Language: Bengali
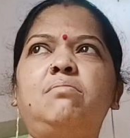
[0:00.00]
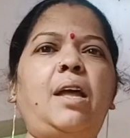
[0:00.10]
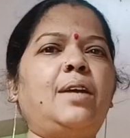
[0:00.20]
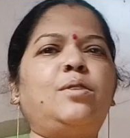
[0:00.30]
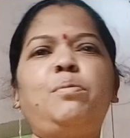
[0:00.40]

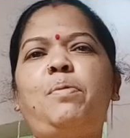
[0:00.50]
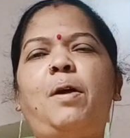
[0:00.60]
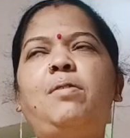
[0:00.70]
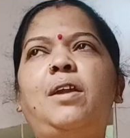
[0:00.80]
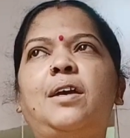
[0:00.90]
একদমই
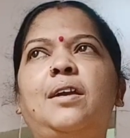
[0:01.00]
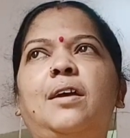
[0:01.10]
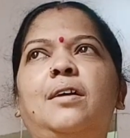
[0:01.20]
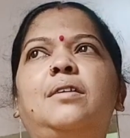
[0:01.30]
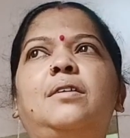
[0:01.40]
ভালো লাগে না
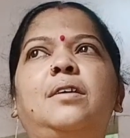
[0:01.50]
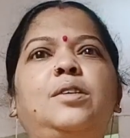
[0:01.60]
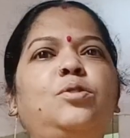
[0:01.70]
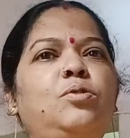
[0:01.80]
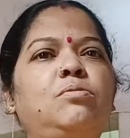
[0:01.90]
এই
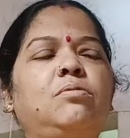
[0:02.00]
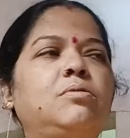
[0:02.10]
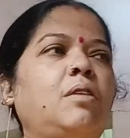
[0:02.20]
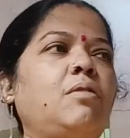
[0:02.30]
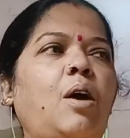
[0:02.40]
জন্য
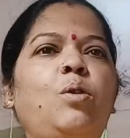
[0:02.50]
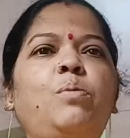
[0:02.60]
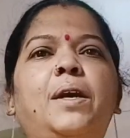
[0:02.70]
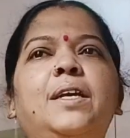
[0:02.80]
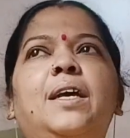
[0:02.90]
কোথাও কারোর
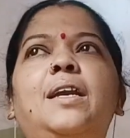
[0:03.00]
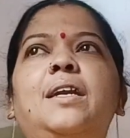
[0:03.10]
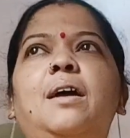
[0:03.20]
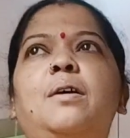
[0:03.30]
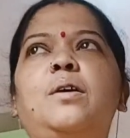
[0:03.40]
বাড়ি গেলে
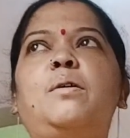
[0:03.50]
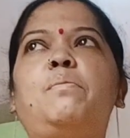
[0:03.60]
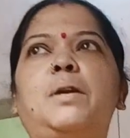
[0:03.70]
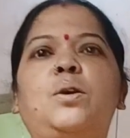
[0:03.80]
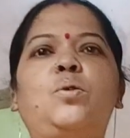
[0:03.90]
না
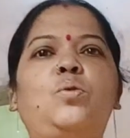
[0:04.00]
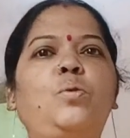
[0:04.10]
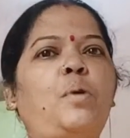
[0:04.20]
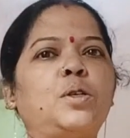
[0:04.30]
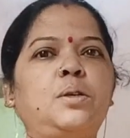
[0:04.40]
মানে খুব
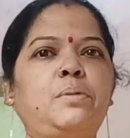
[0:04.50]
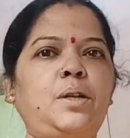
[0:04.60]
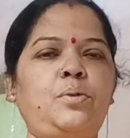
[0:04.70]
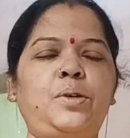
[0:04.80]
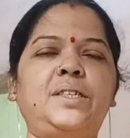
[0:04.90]

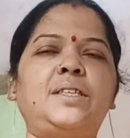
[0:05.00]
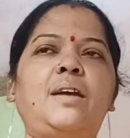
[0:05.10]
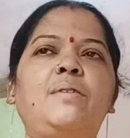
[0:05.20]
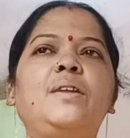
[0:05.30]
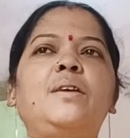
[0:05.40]
অসুবিধা হয়ে যায়
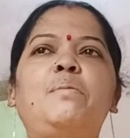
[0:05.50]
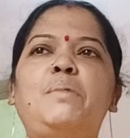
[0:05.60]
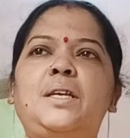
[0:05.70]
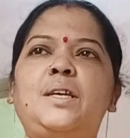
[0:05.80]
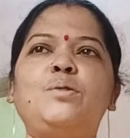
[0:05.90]

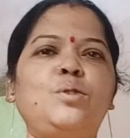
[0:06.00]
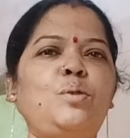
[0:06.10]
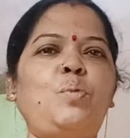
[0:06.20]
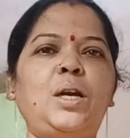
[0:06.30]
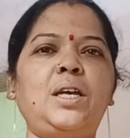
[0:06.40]
মানে কেউ যদি
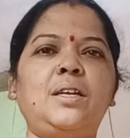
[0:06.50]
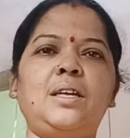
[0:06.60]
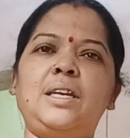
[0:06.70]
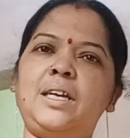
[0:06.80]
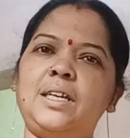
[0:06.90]
বলে
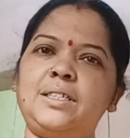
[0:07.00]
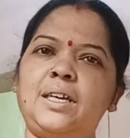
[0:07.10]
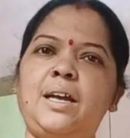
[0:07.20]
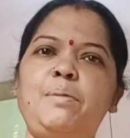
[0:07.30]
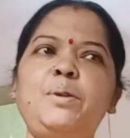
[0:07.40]
লিকার চা
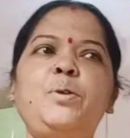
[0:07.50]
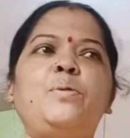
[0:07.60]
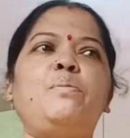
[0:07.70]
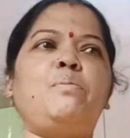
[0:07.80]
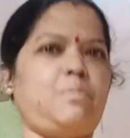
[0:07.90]
খাবে তো
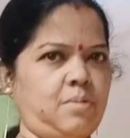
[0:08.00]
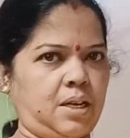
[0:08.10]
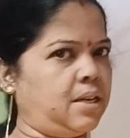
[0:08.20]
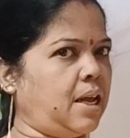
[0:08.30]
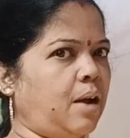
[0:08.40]

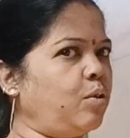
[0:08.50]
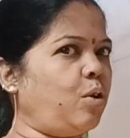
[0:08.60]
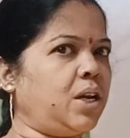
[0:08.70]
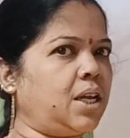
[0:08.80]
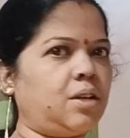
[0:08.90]
এখন
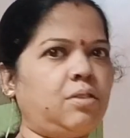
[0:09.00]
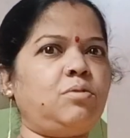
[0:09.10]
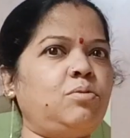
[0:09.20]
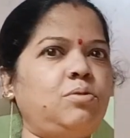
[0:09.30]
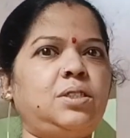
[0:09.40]
অনেকে কিন্তু
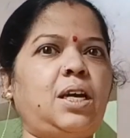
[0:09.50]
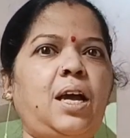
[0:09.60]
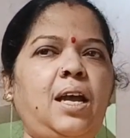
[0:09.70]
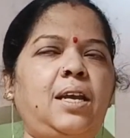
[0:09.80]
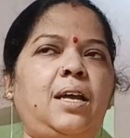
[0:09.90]
দুধ চা
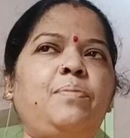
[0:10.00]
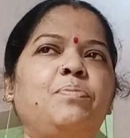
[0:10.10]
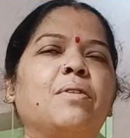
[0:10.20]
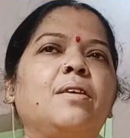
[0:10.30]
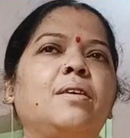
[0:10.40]
খায় না
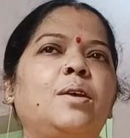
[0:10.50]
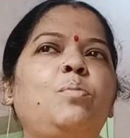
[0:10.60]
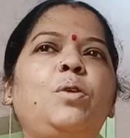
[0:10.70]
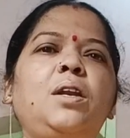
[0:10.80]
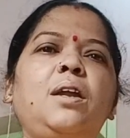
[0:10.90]
কেউ
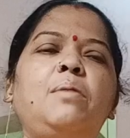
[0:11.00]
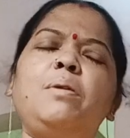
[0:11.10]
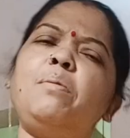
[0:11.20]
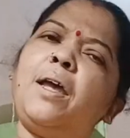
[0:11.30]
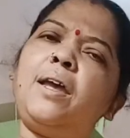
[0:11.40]
বলে না আমি
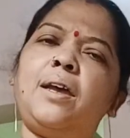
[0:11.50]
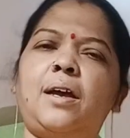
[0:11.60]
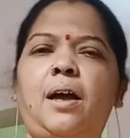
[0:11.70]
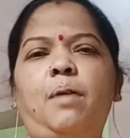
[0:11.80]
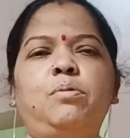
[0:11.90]
হ্যাঁ হ্যাঁ
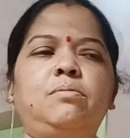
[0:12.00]
খাবো